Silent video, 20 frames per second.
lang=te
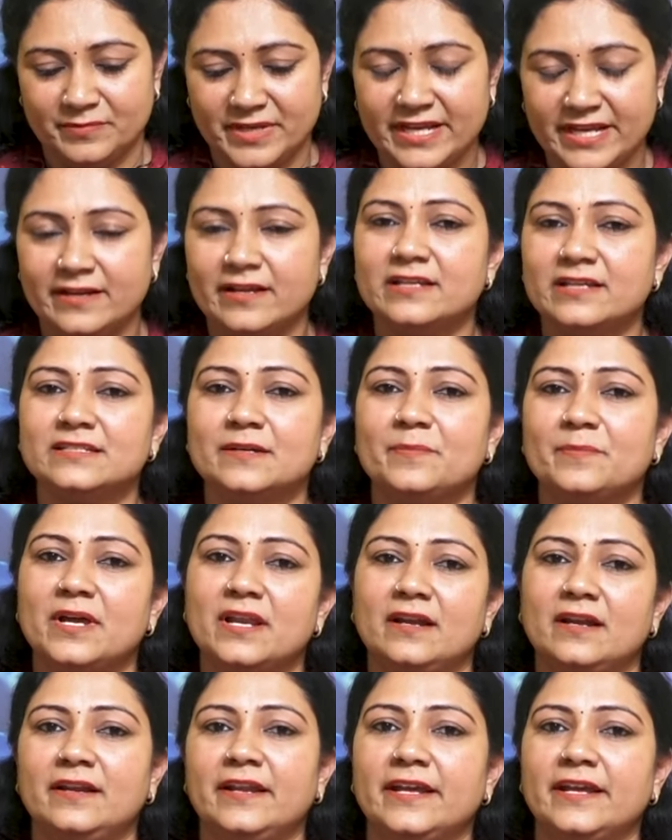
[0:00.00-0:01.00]
మెయిన్గా
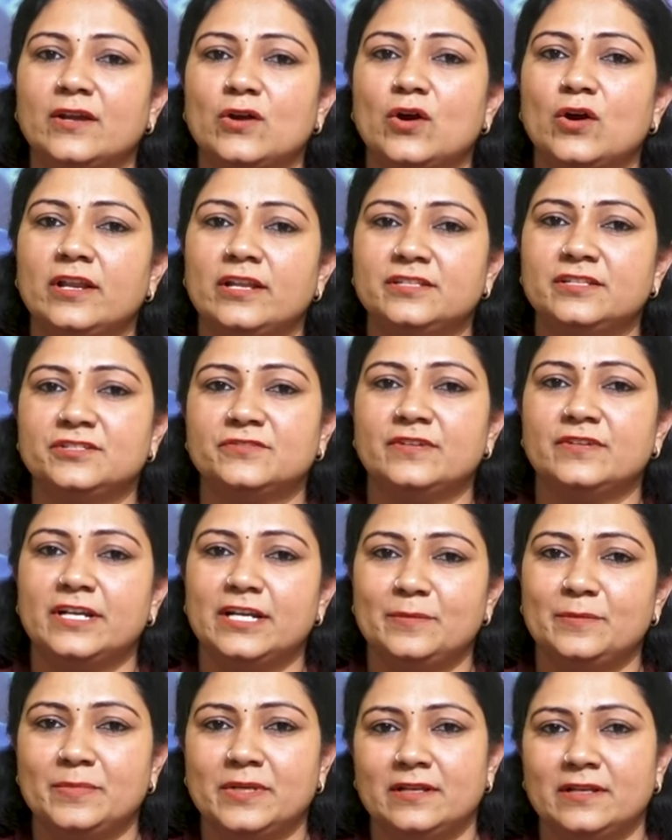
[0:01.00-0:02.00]
చెప్పాలంటే కాలేజీకి
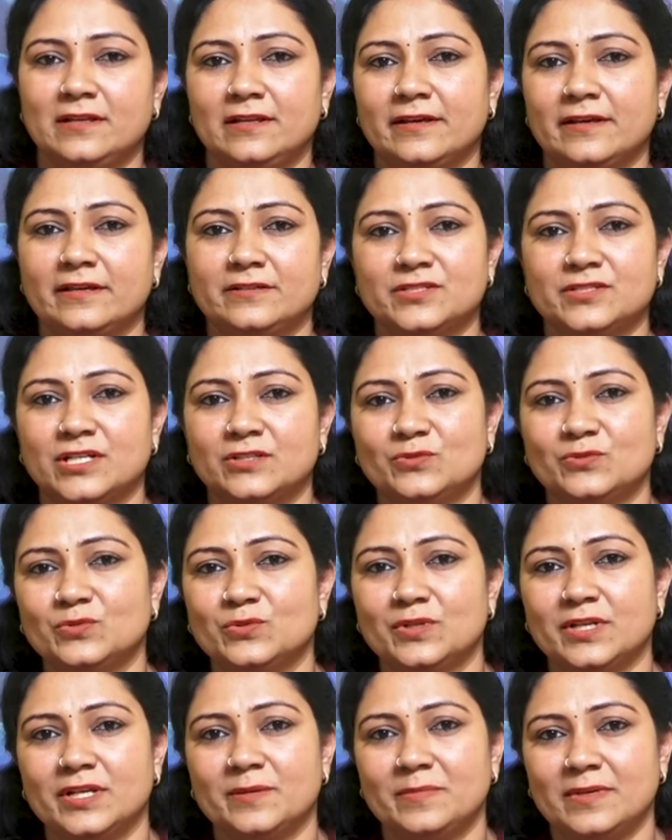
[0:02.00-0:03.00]
వెళ్ళే పిల్లలకి
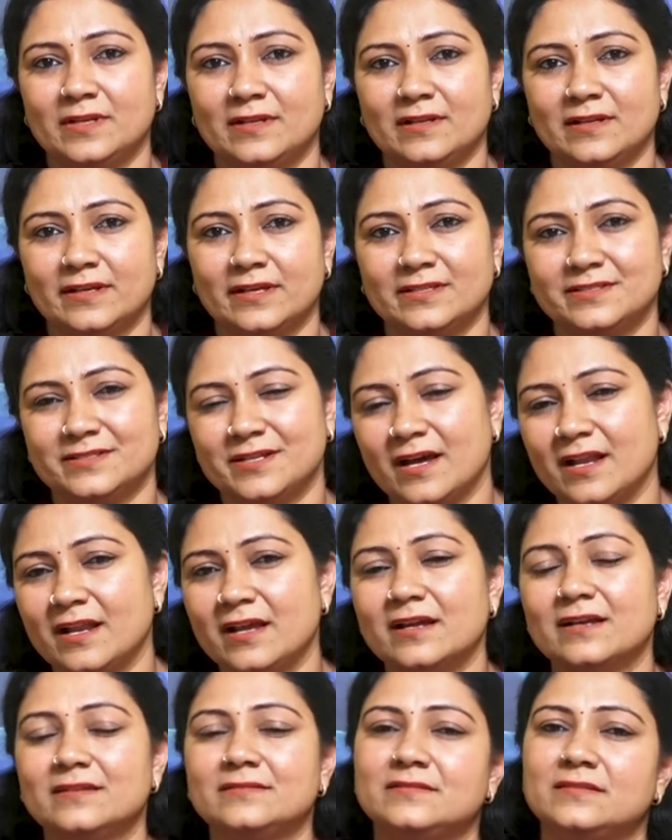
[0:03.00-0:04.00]
చదువుకునే పిల్లలకి
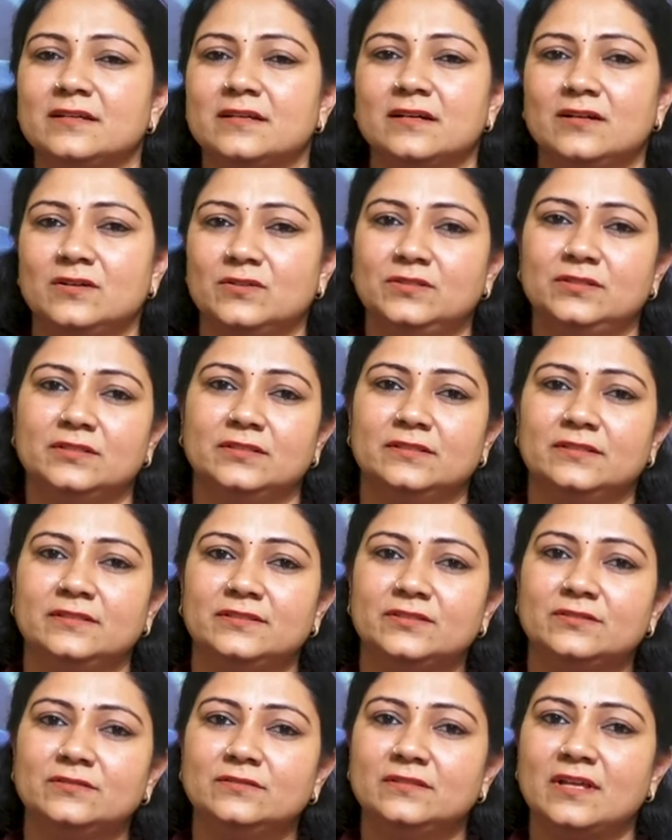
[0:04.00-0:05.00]
చాలా కష్టంగా ఉంటుంది
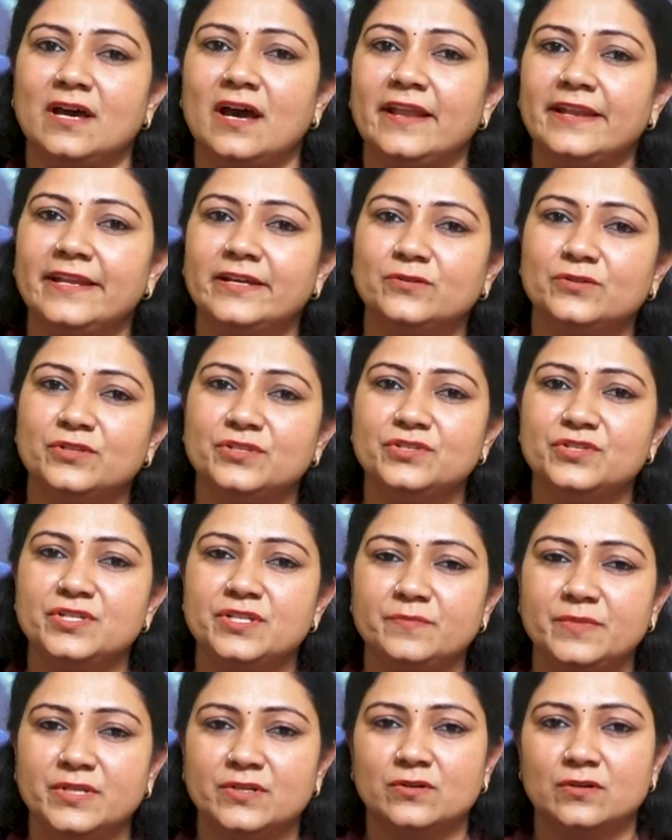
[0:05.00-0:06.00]
సో దాని
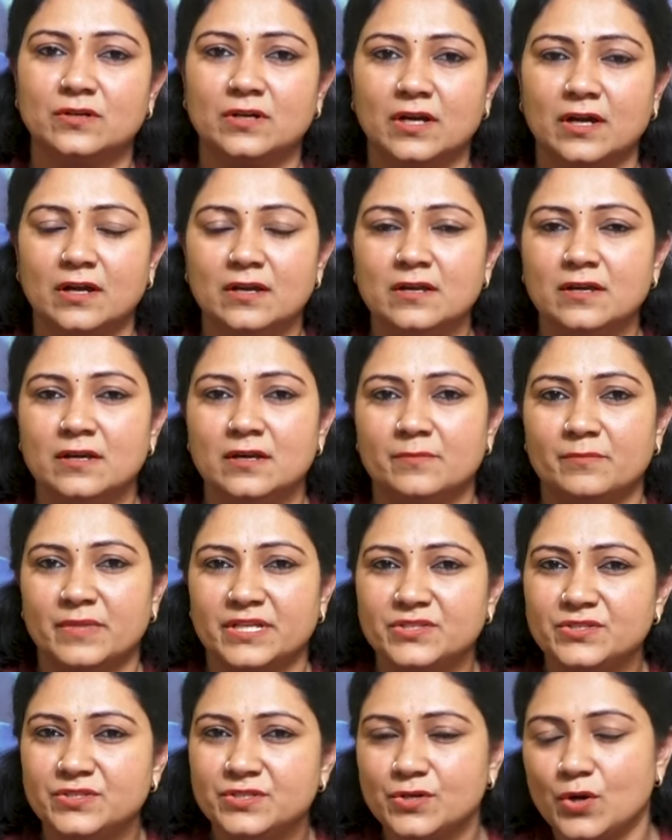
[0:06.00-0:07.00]
గురించి మీకు ఒక
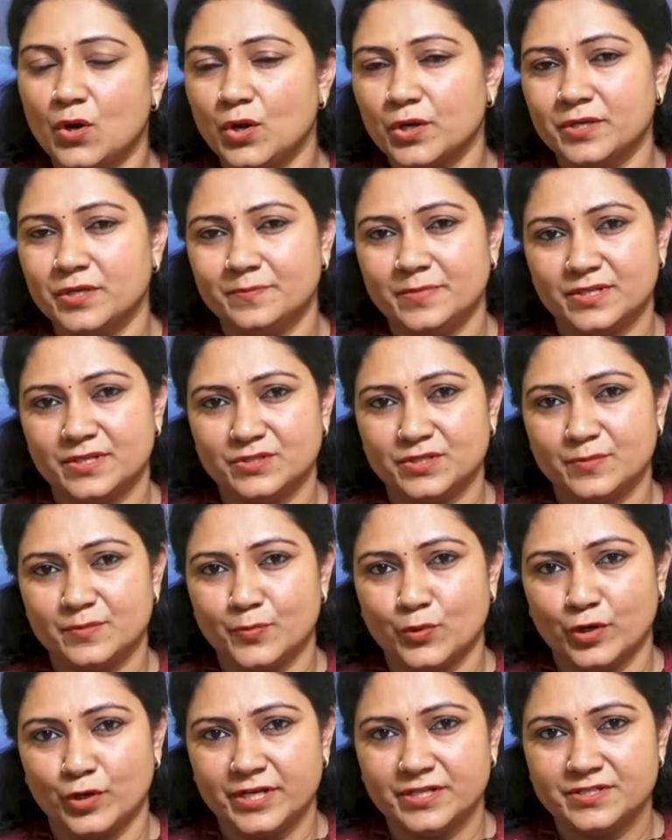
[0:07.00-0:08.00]
మంచి ఆక్యుప్రెషర్
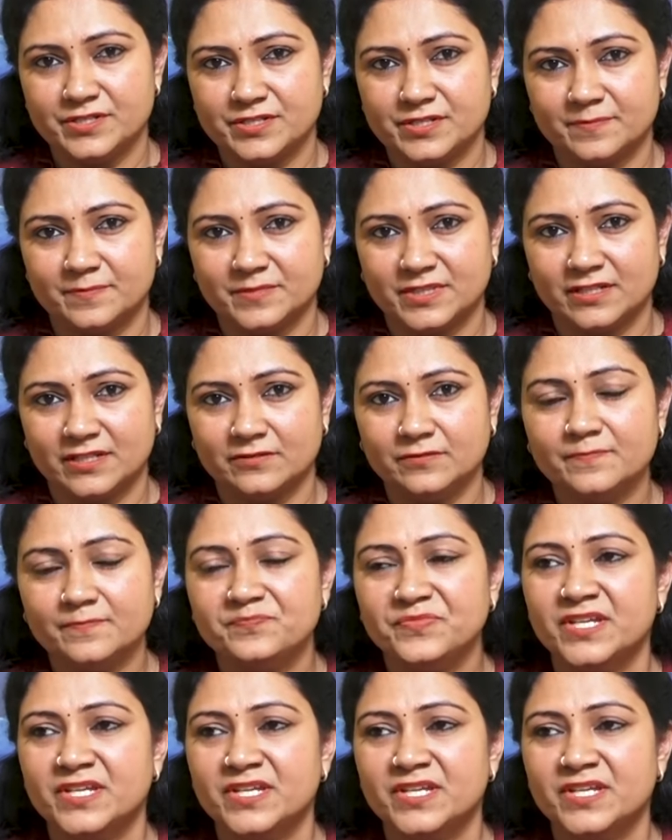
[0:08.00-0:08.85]
పాయింట్స్ చెప్తాను